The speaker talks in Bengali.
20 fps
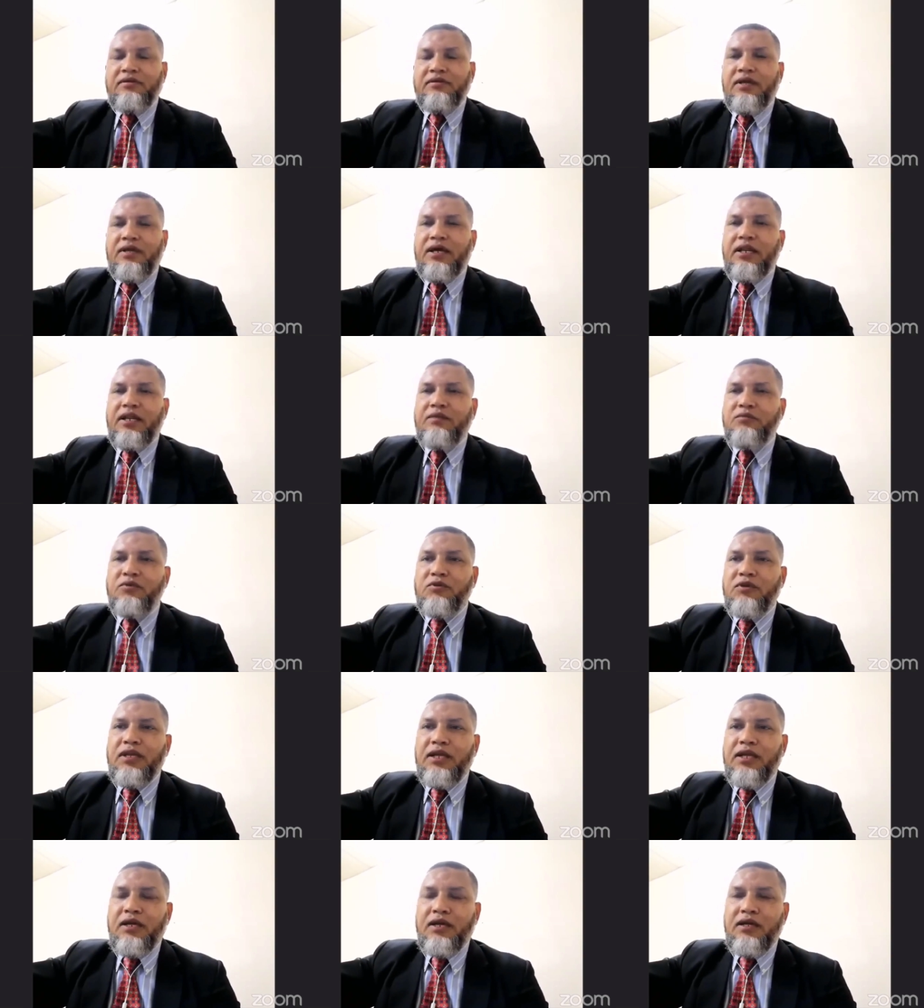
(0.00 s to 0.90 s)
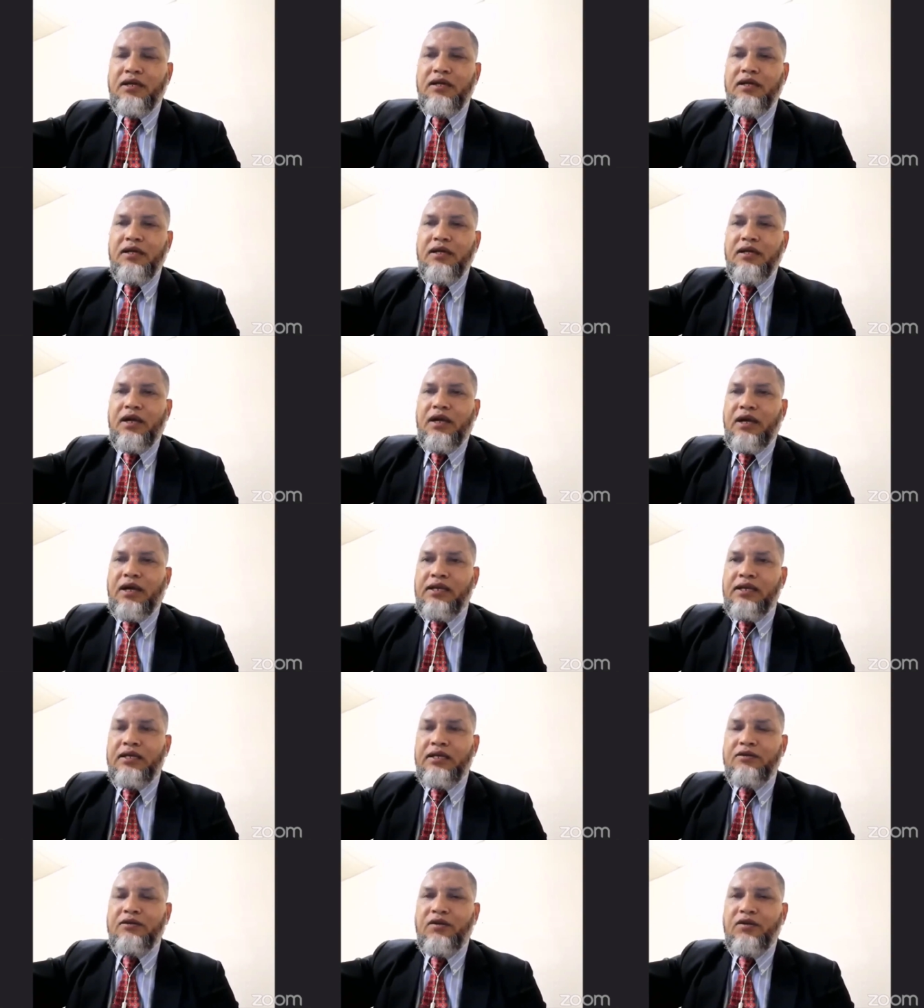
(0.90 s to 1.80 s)
আলহামদুলিল্লাহ
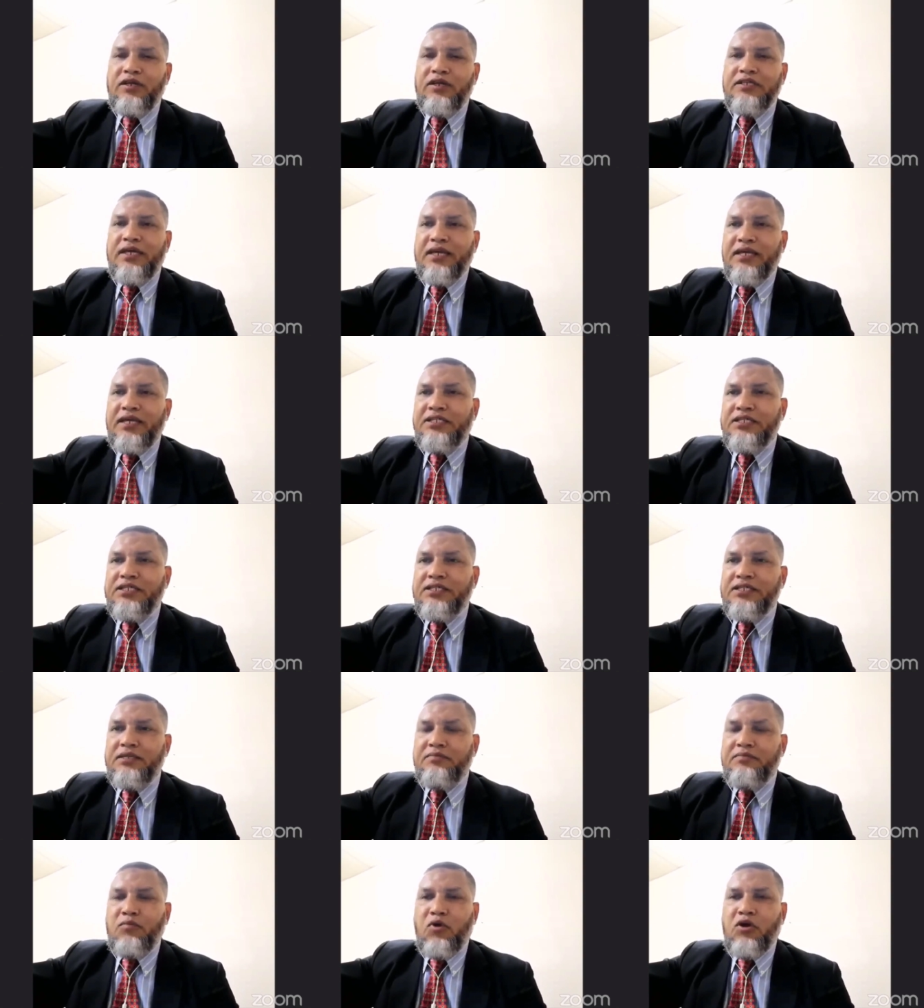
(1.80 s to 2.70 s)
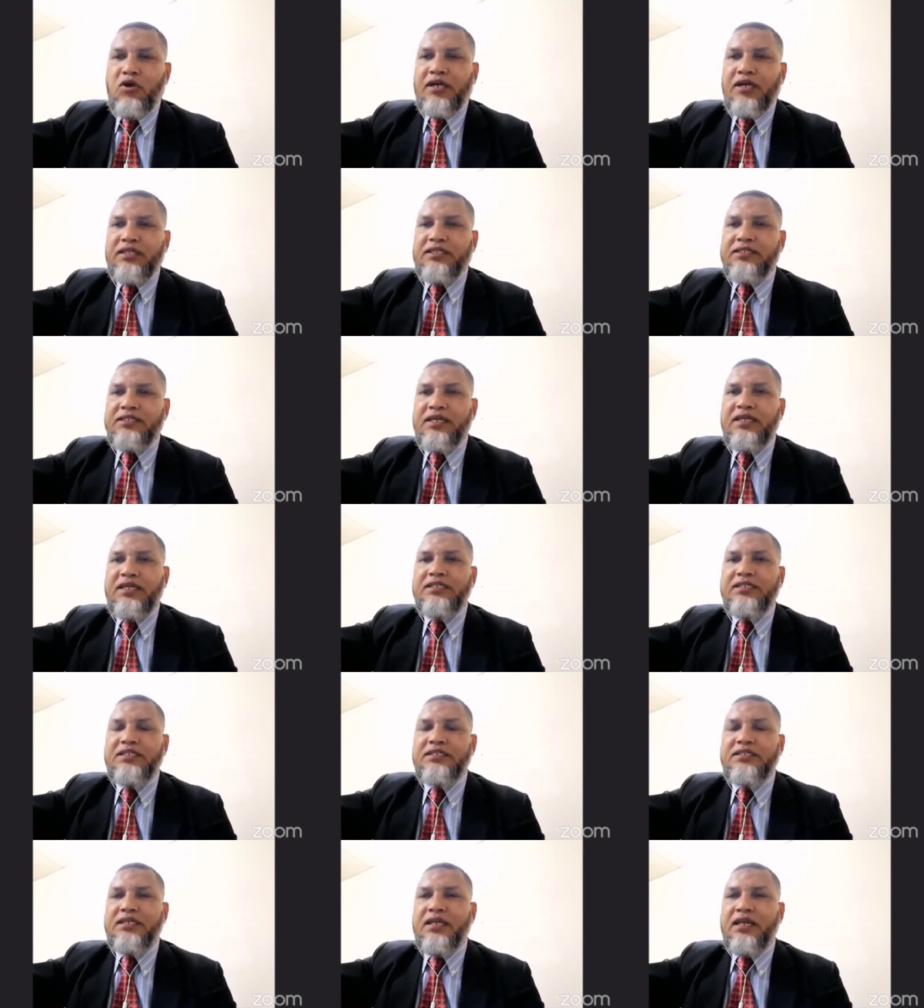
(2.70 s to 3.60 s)
আল্লাহর গড়ে যারা এসেছেন মক্কাতে যারা
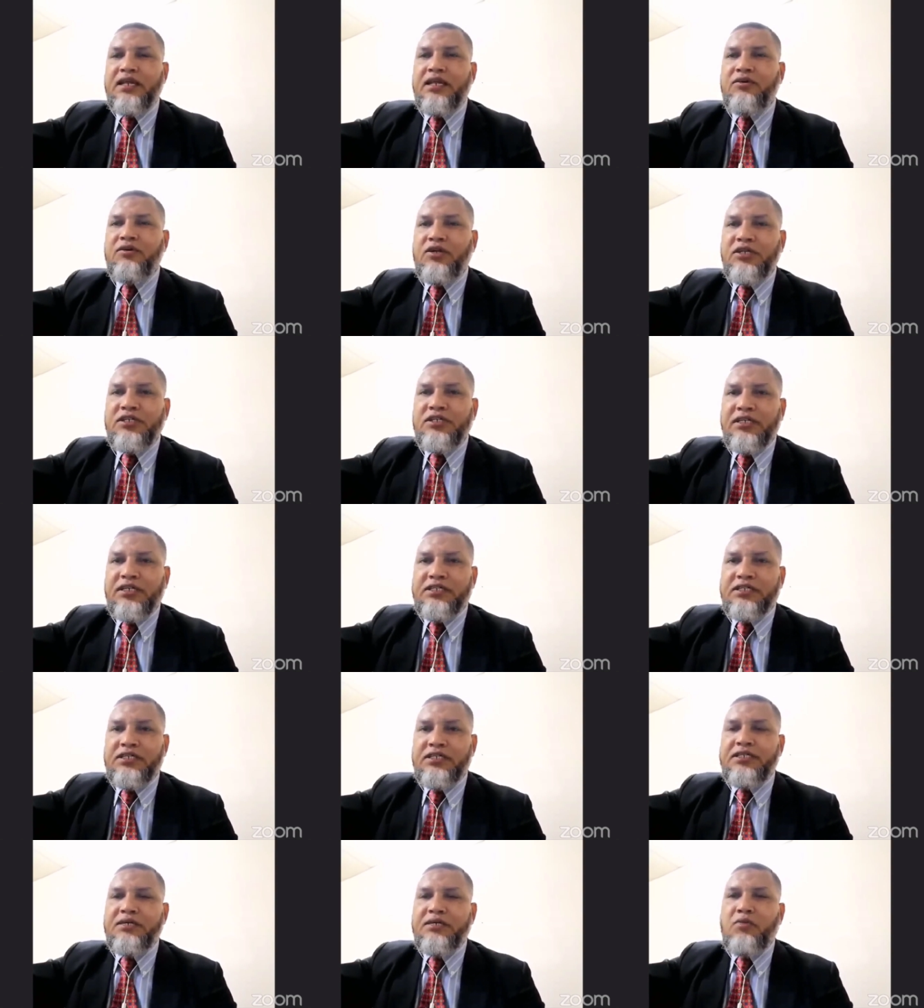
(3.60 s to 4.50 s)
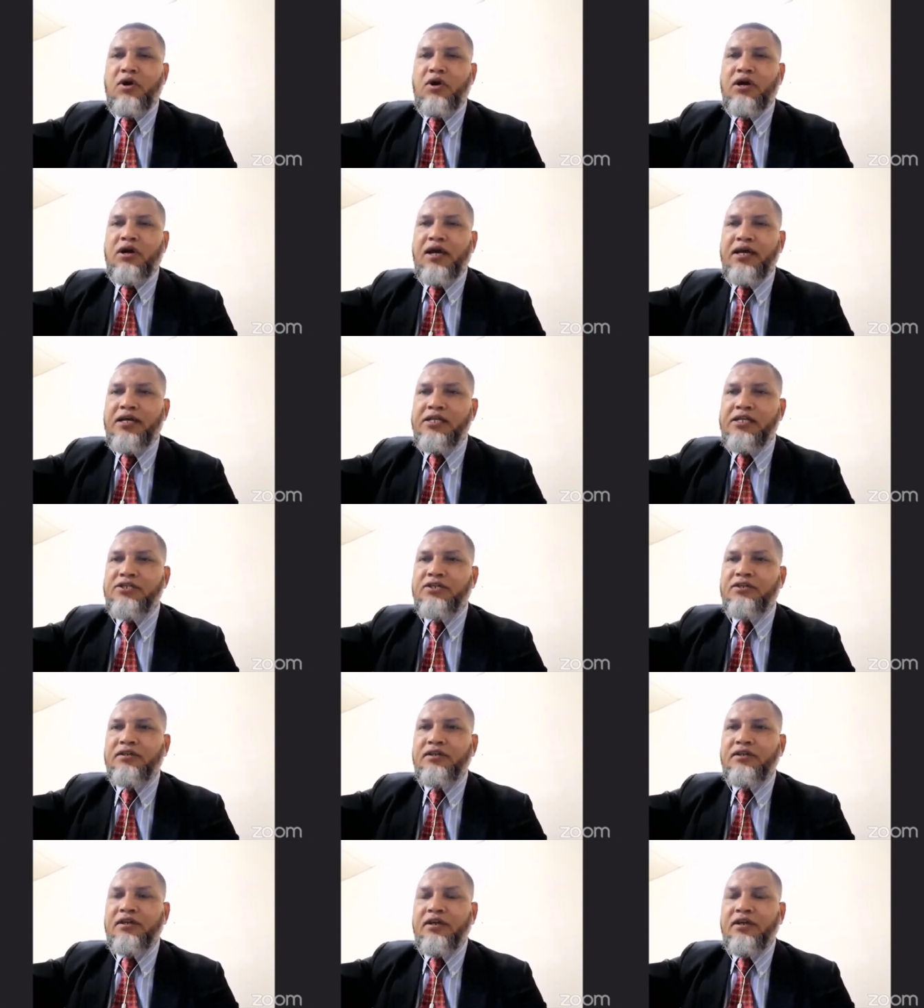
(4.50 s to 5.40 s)
এসেছেন আল্লাহর গড়ের সাথে যে মক্কা
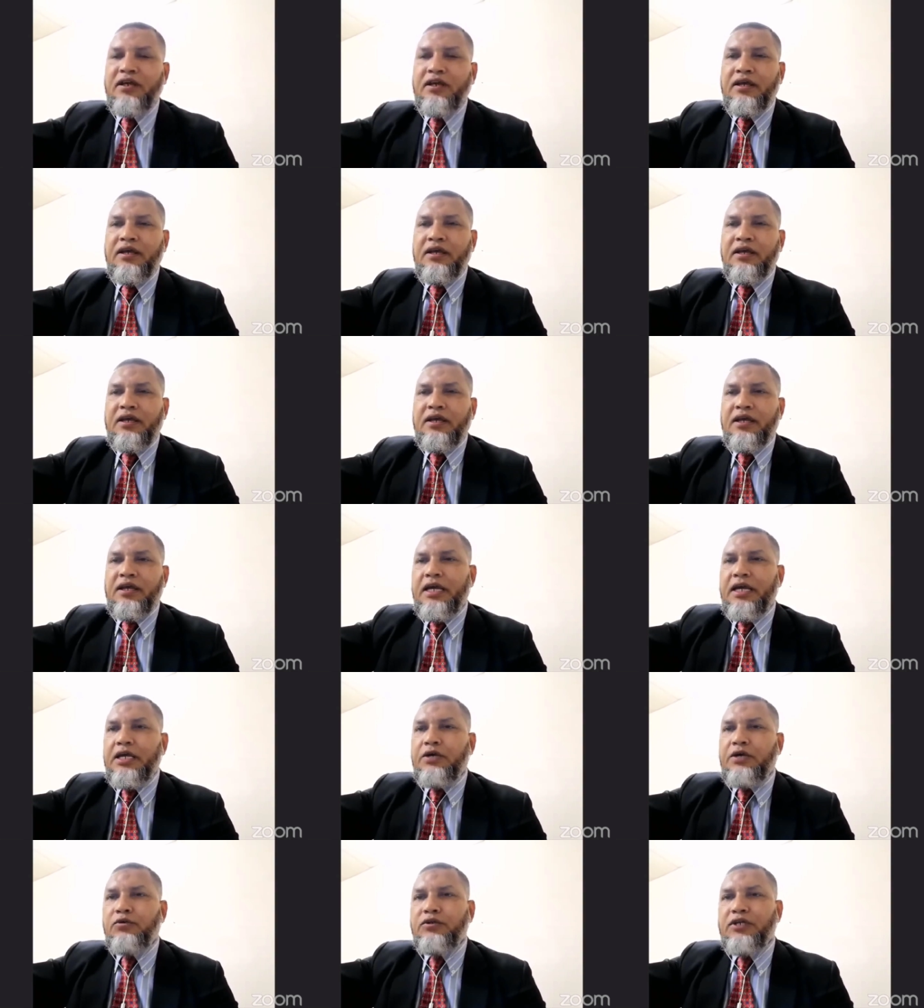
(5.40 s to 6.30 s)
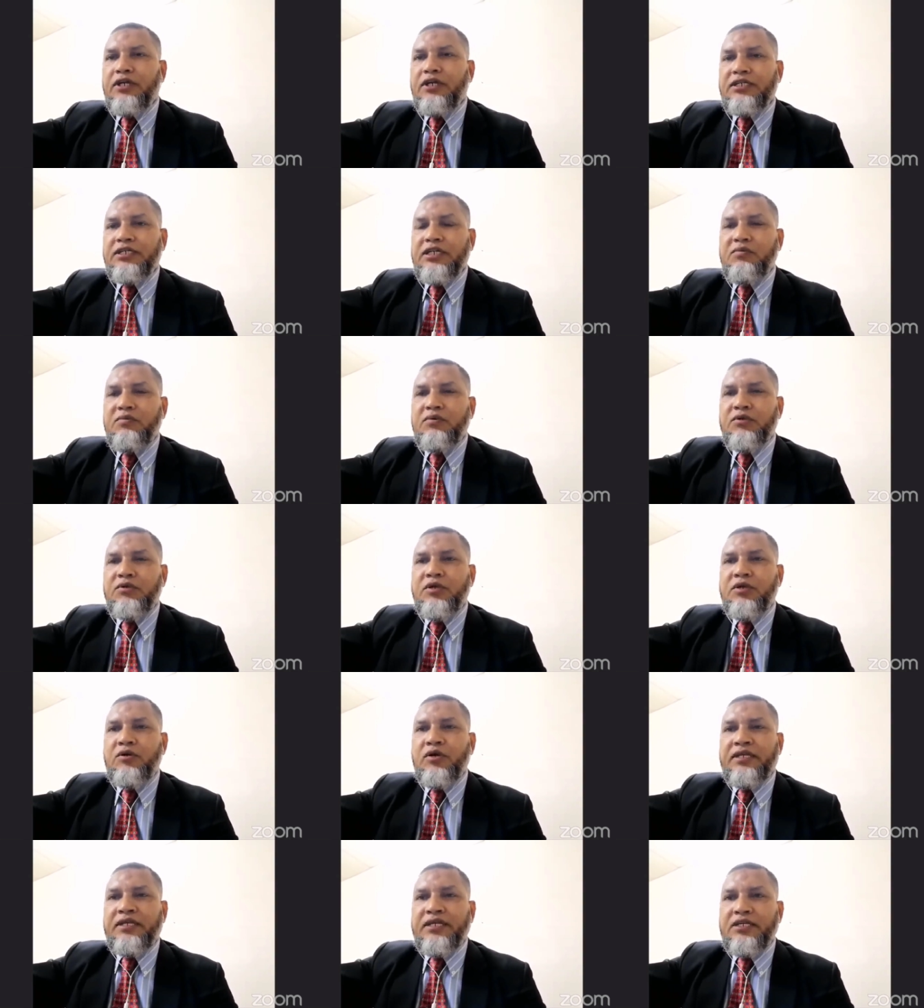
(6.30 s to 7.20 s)
এই হোটেলে সামান্য
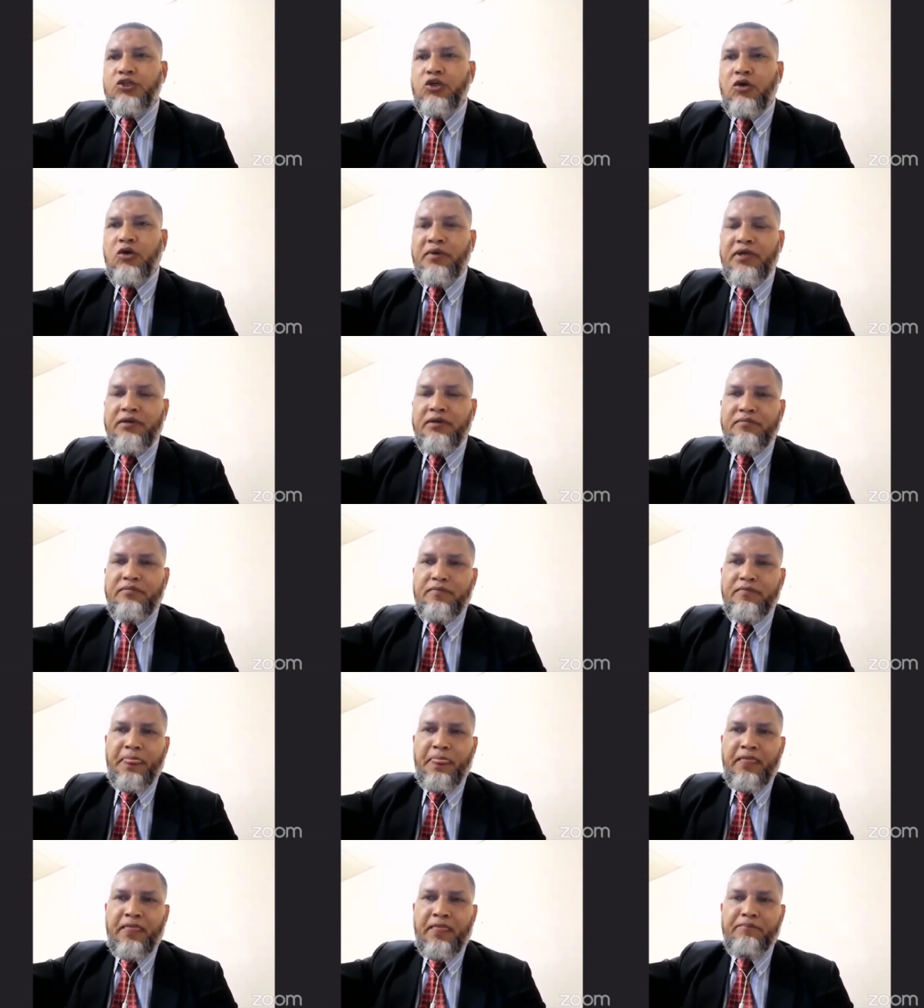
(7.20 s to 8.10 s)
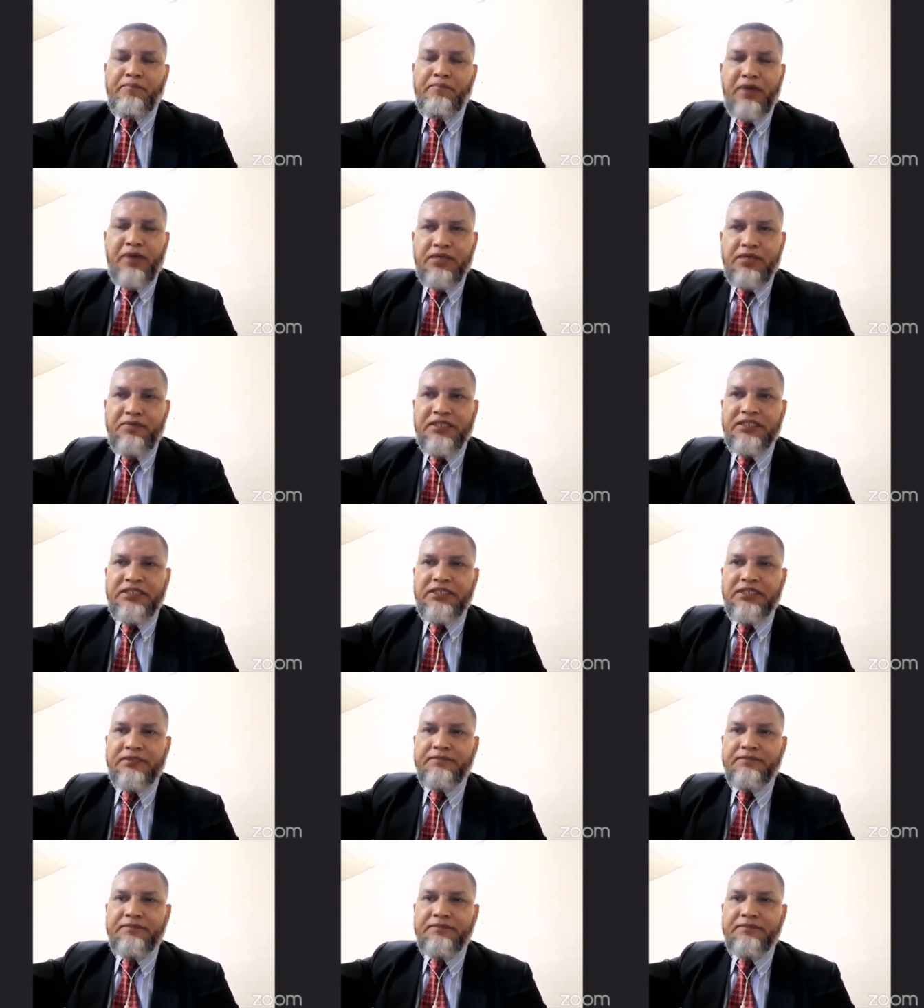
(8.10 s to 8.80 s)
একটা জবের পাশাপাশি